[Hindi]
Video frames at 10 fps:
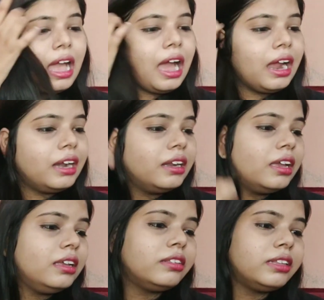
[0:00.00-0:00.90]
एंड
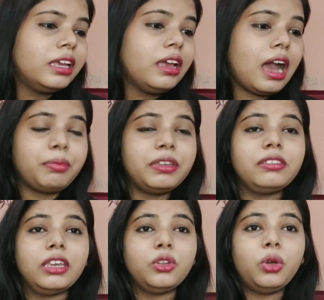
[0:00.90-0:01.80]
ये आपके
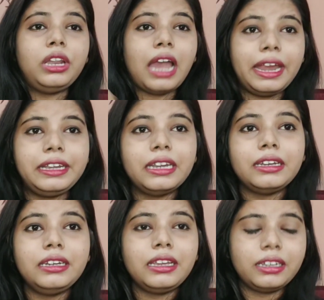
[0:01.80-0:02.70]
स्किन को
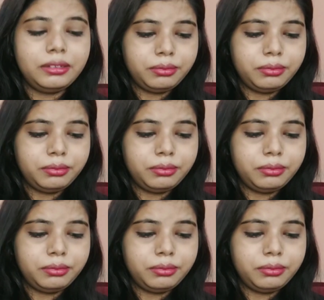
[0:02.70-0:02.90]
लाइटनिंग